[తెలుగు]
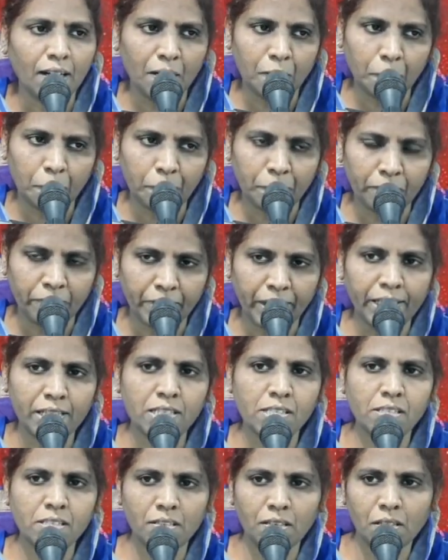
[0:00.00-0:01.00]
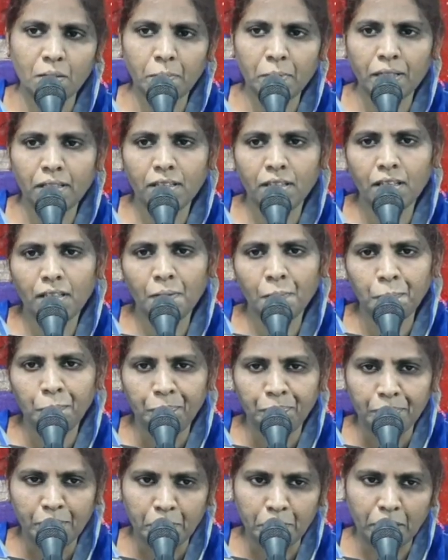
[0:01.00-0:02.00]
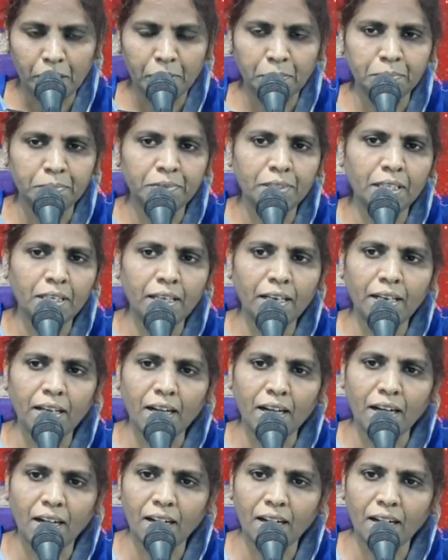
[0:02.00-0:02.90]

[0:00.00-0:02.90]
ఆ వయసును బట్టి మనం తినే